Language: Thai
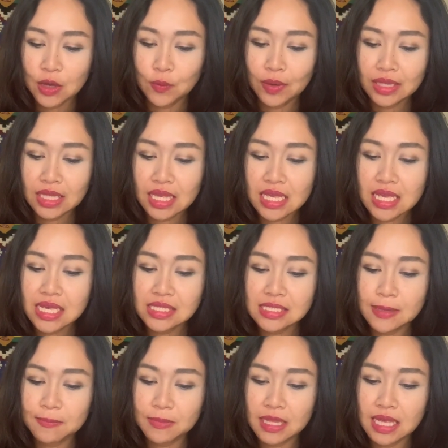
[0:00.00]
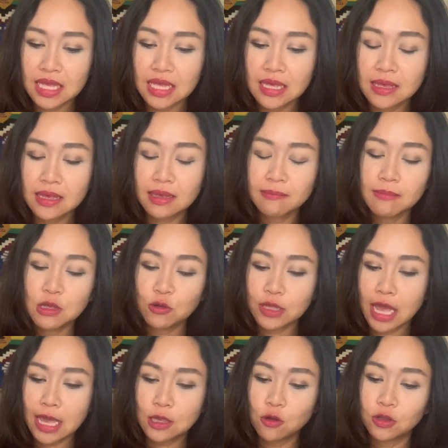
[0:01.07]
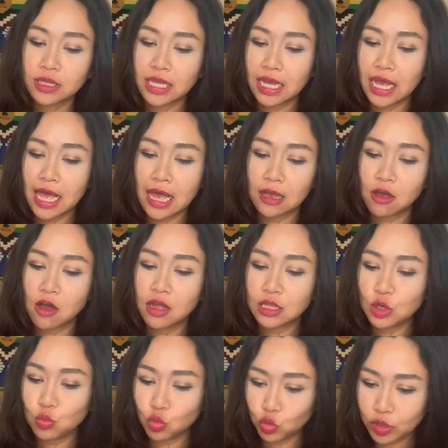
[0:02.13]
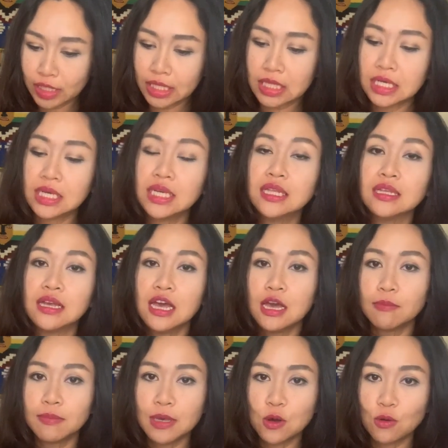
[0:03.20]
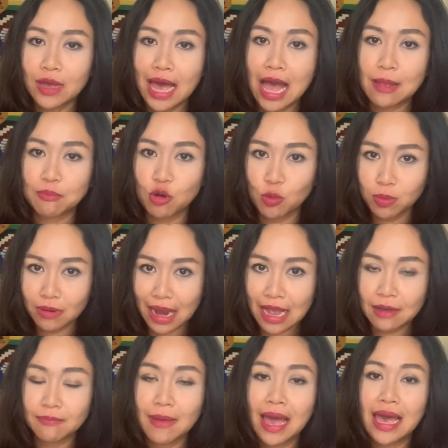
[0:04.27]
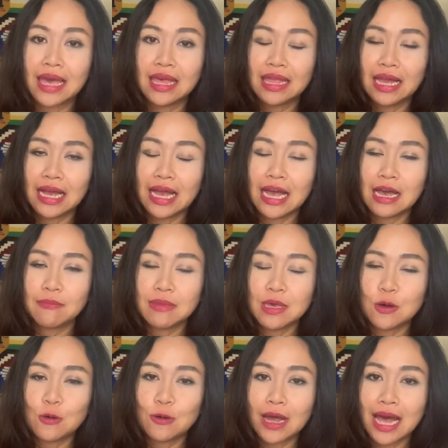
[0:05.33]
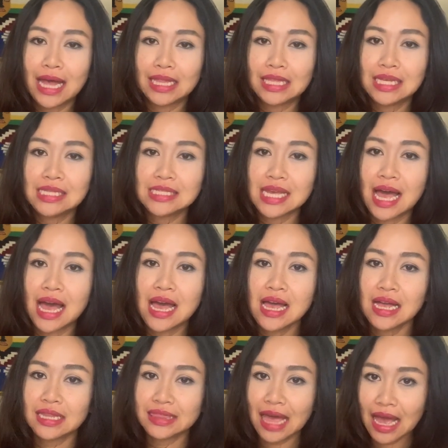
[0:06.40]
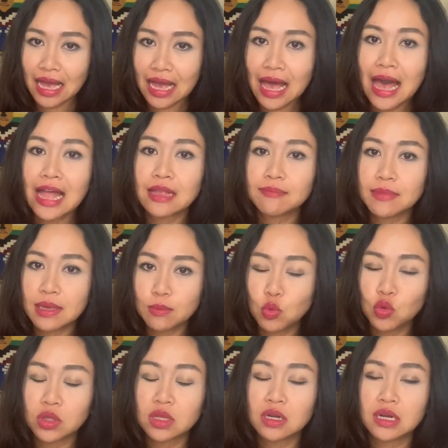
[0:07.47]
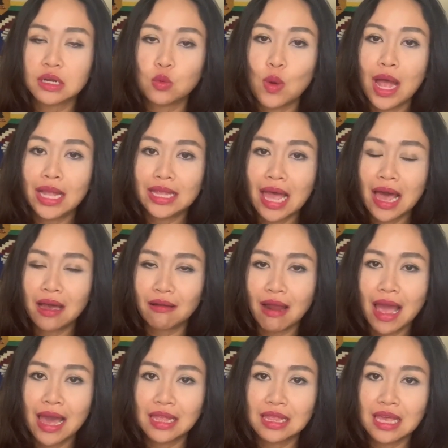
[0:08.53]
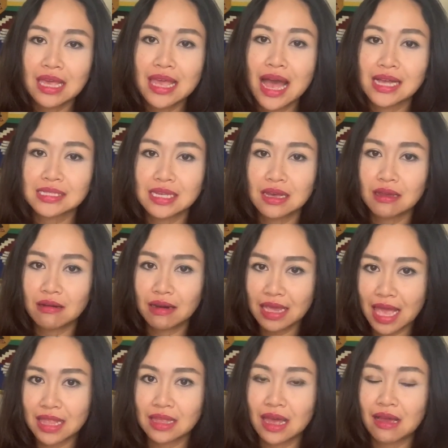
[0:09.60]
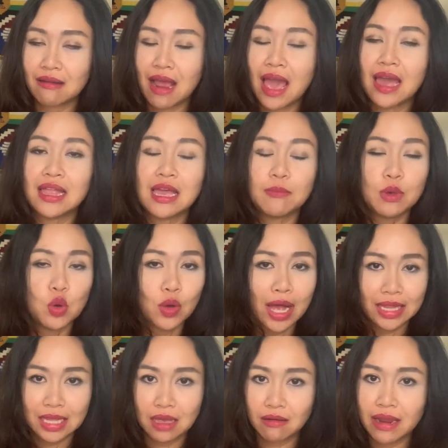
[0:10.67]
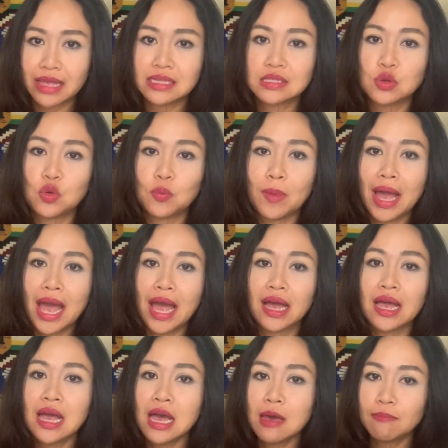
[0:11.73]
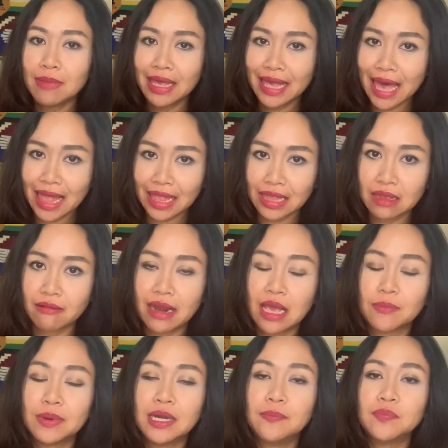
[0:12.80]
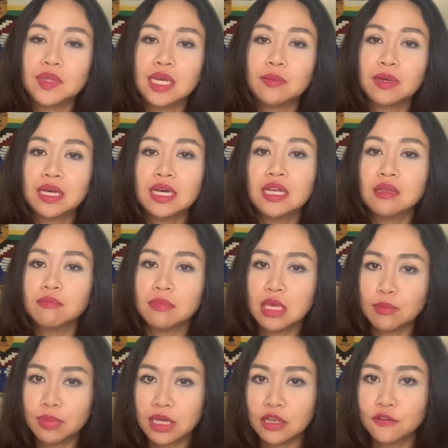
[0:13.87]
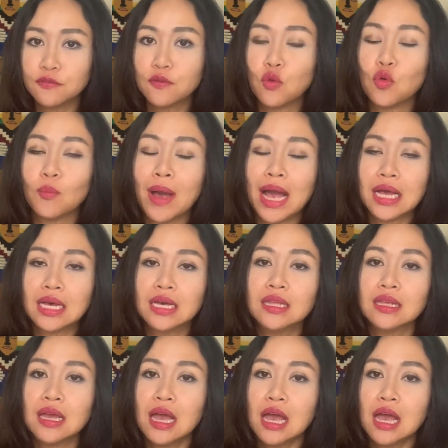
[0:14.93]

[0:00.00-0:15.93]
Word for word: วันที่20นี้มิถุนายนนะคะก็นิวมูนเกิดขึ้นมีโอกาสพบรักใหม่นะคะมีโอกาสที่จะตั้งครรภ์มีบุตรหรือว่าถ้าใครที่อยากจะเรียนอะไรเนี่ยมีโอกาสได้เรียนสูงมากมีงานอดิเรกเพิ่มเติมขึ้นมีเพื่อนฝูงมากขึ้น